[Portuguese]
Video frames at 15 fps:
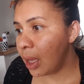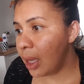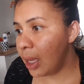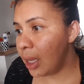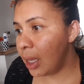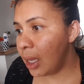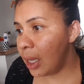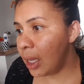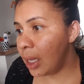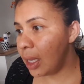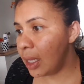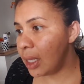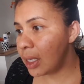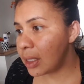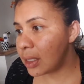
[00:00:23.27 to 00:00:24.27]
é,
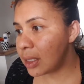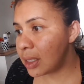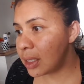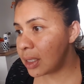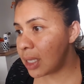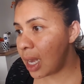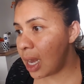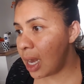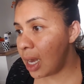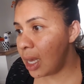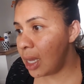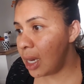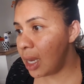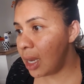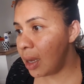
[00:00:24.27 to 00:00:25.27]
da
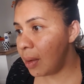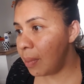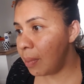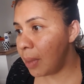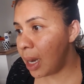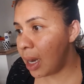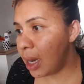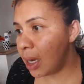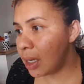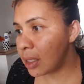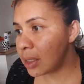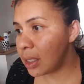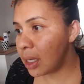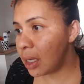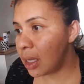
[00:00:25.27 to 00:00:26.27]
Sara,
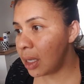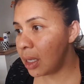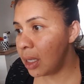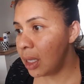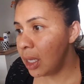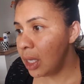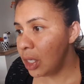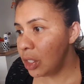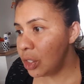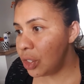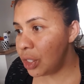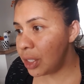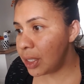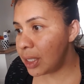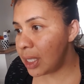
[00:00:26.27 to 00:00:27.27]
Marta...
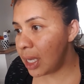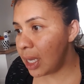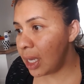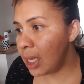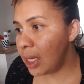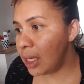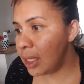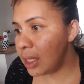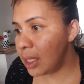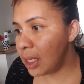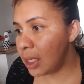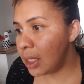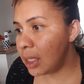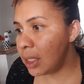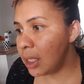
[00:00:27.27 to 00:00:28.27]
Gisele,
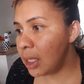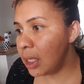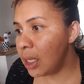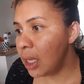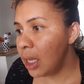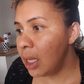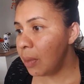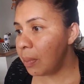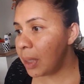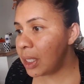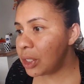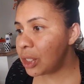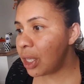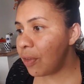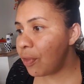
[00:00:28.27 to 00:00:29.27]
Dani.
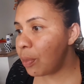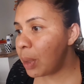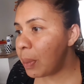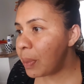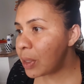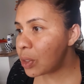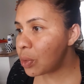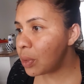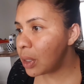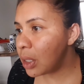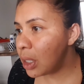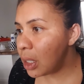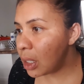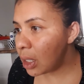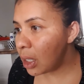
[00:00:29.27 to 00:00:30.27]
Mas teve uma pessoa
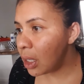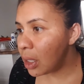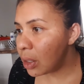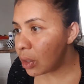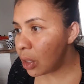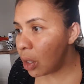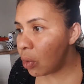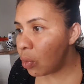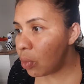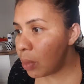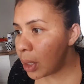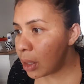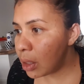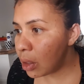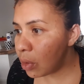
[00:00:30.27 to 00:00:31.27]
aqui, não
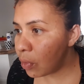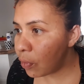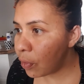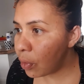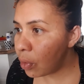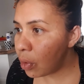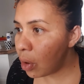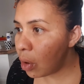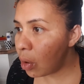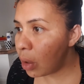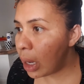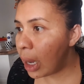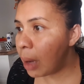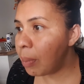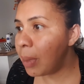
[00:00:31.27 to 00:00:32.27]
uma não, foi
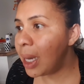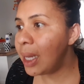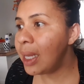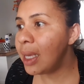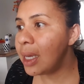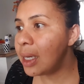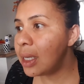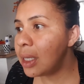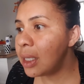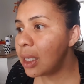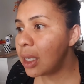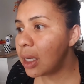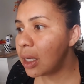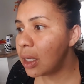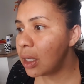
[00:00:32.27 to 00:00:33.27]
a
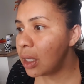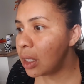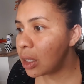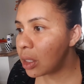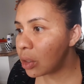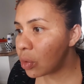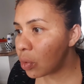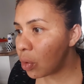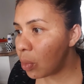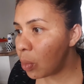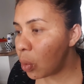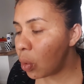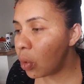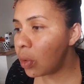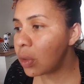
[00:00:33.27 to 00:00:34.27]
Mariana e tanto como
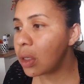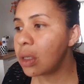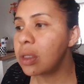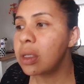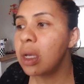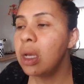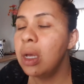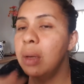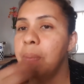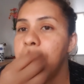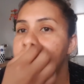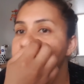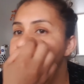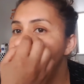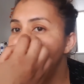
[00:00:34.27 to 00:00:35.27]
outras
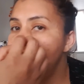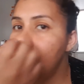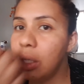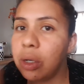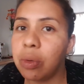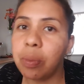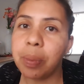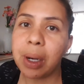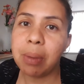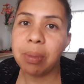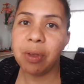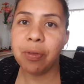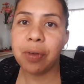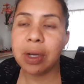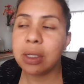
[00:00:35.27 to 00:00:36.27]
pediram para
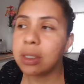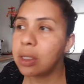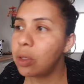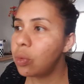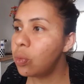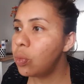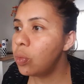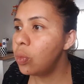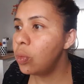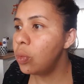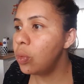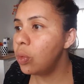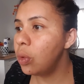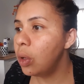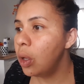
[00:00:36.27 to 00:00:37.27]
mim fazer
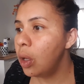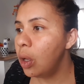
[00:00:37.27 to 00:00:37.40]
um,